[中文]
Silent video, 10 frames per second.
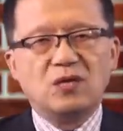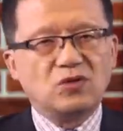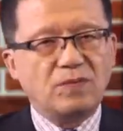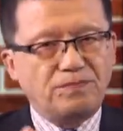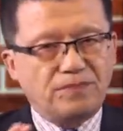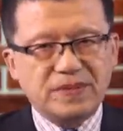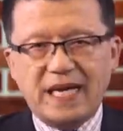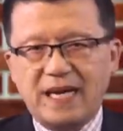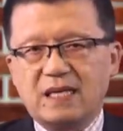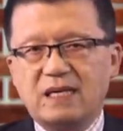说不
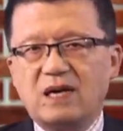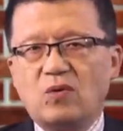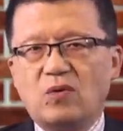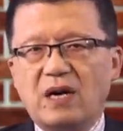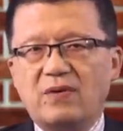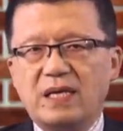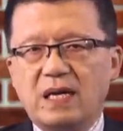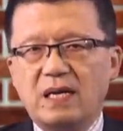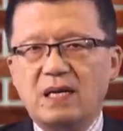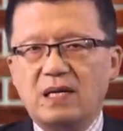再跟这个华为
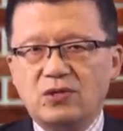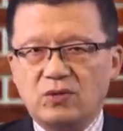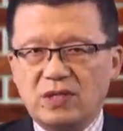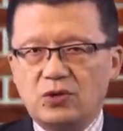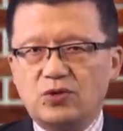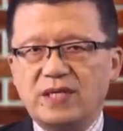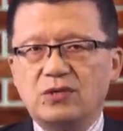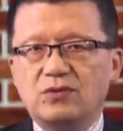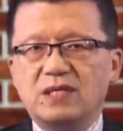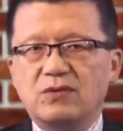啊有这个全
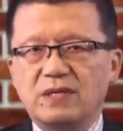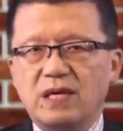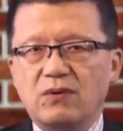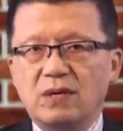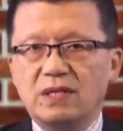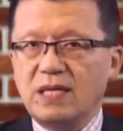球金融业务了。